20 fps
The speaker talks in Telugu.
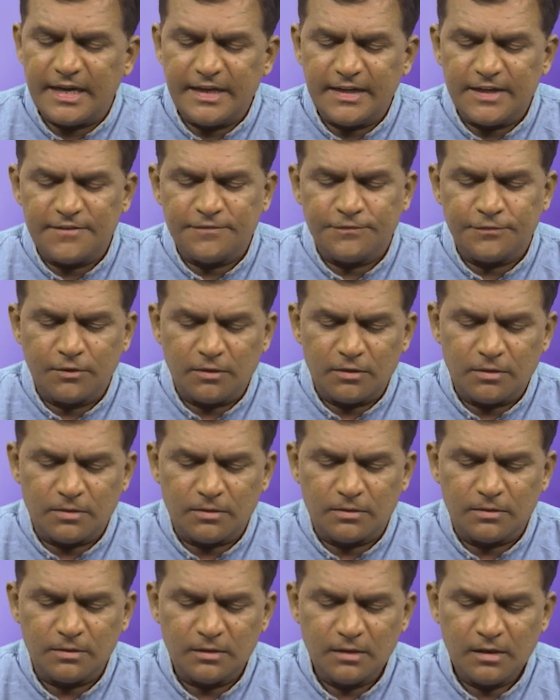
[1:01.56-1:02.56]
నైంటీ
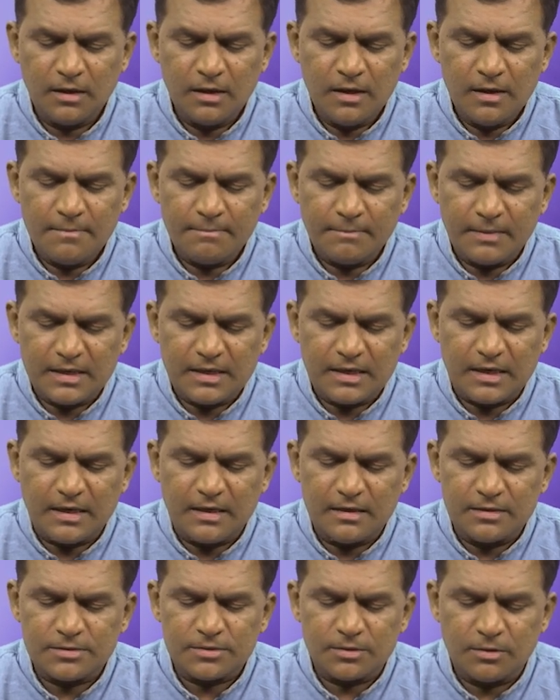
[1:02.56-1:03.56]
ఫోర్లో మనకి
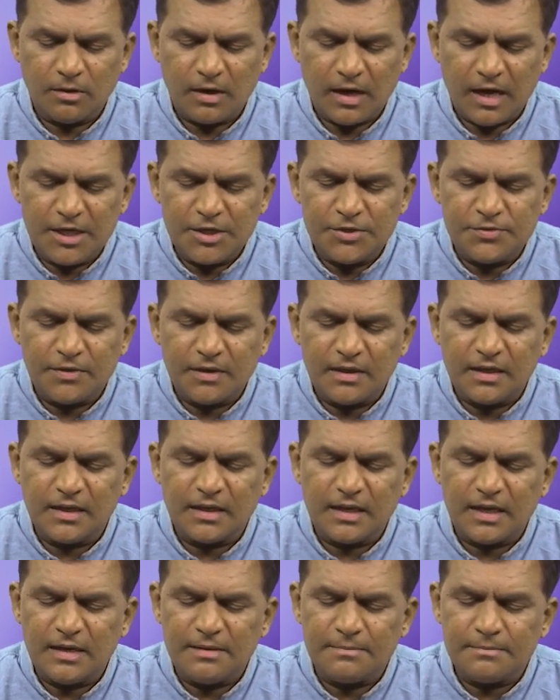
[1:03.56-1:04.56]
సో ఐశ్వర్య
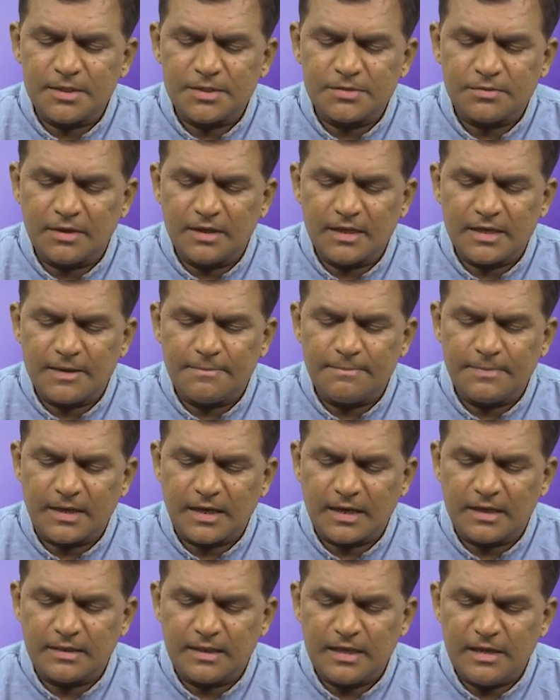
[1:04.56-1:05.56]
రాయ్ మిస్
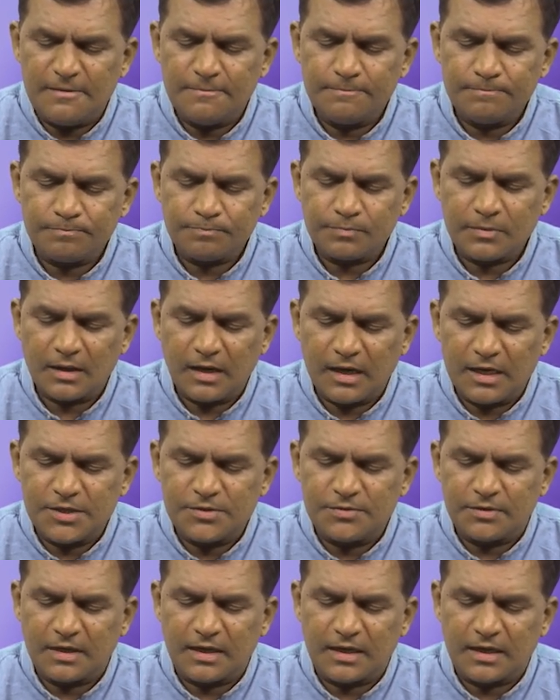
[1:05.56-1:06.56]
వరల్డ్కి
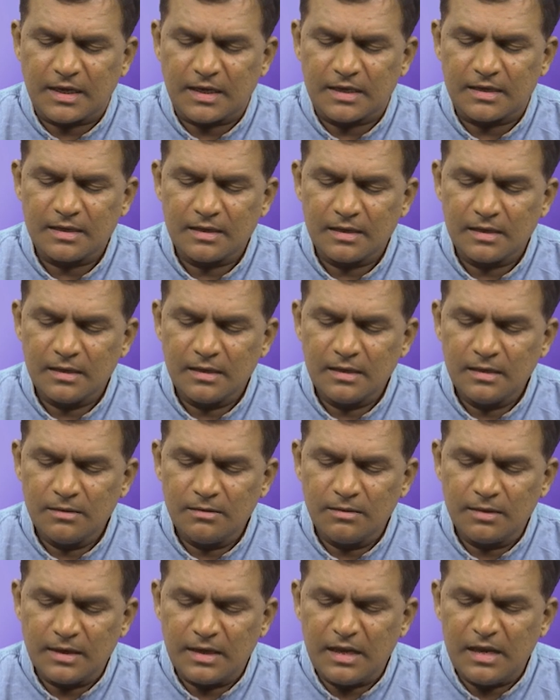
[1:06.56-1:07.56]
ఐశ్వర్య రాయ్
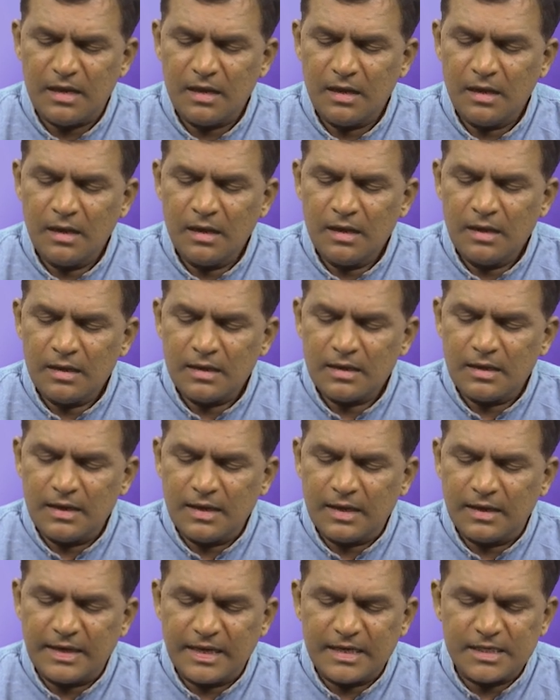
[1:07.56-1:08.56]
ఓకేనా
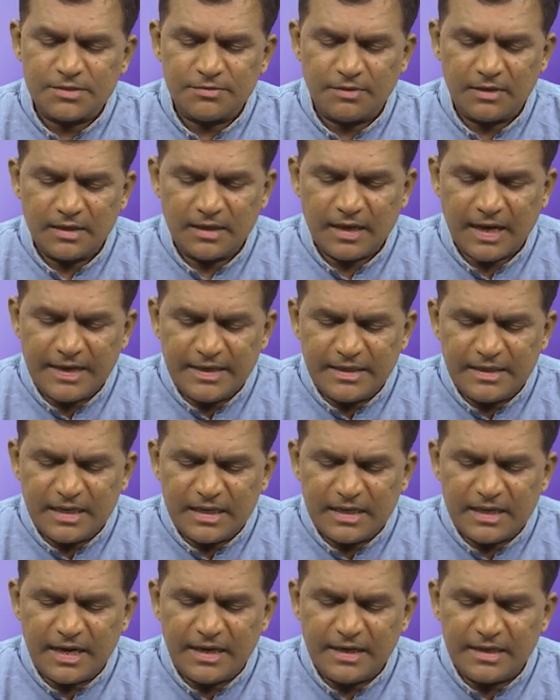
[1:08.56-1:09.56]
ఇక నెక్స్ట్ వన్
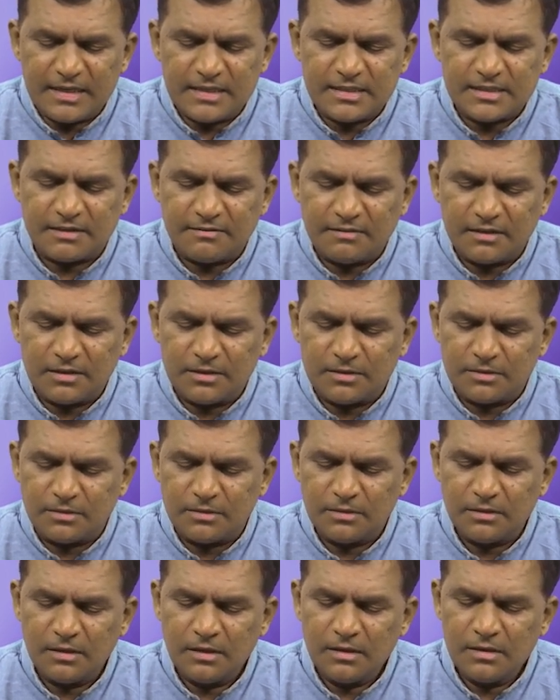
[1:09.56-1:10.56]
నైన్టీన్ నైంటీ సెవెన్లో
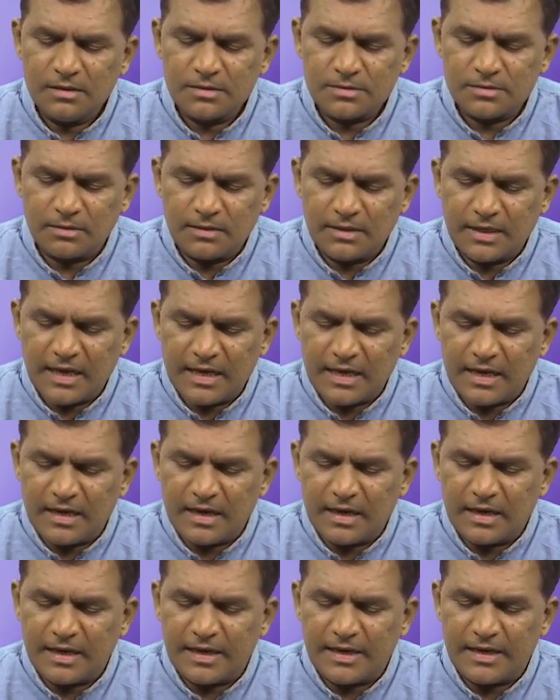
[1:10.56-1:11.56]
సో
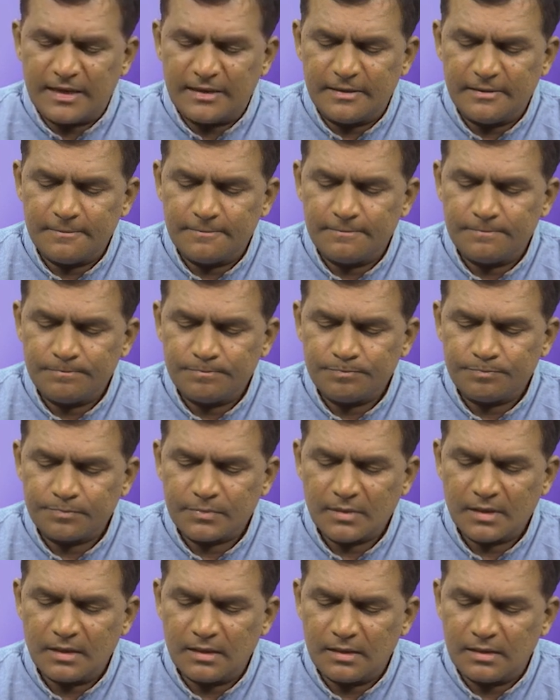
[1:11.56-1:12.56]
డయానా హేడెన్
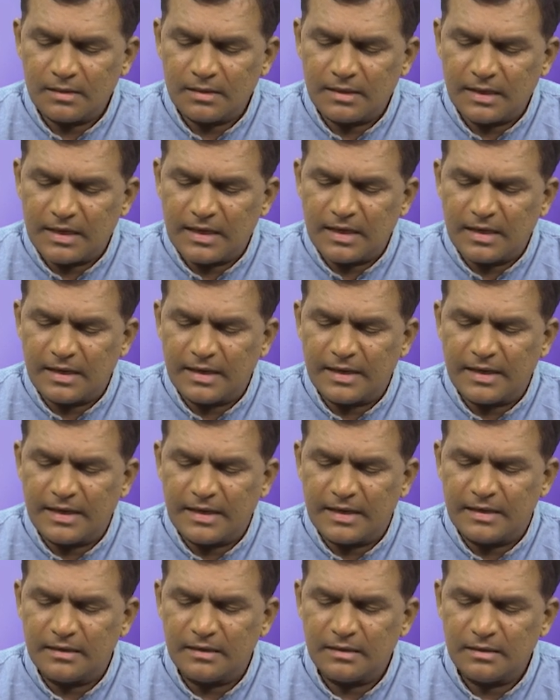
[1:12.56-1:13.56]
డయానా
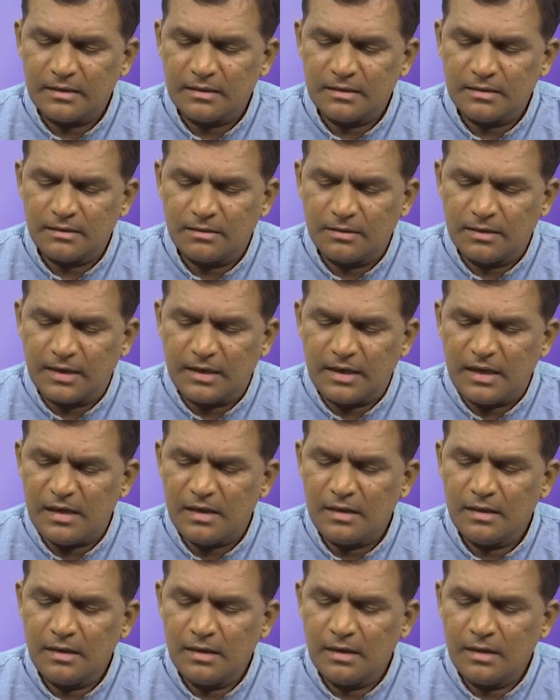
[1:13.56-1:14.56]
హేడెన్ ఓకేనా
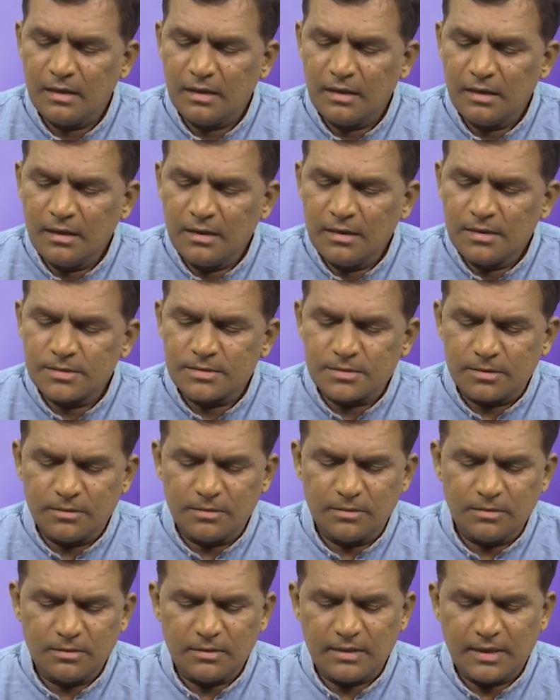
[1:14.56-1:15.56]
సో
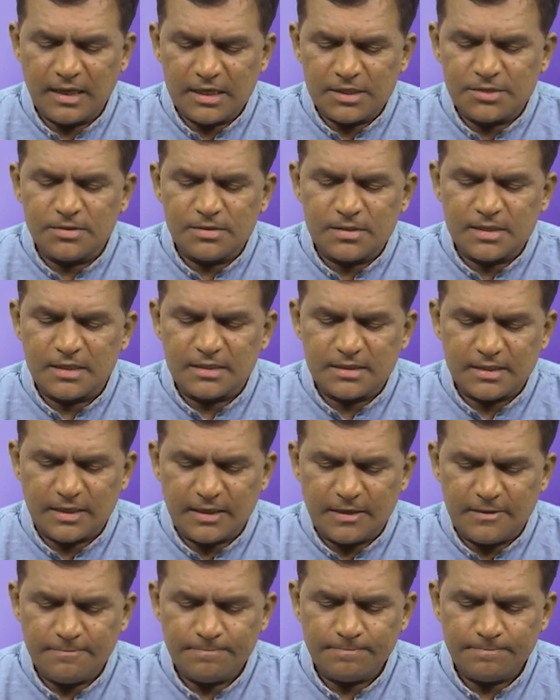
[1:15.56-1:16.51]
నెక్స్ట్ వచ్చేసి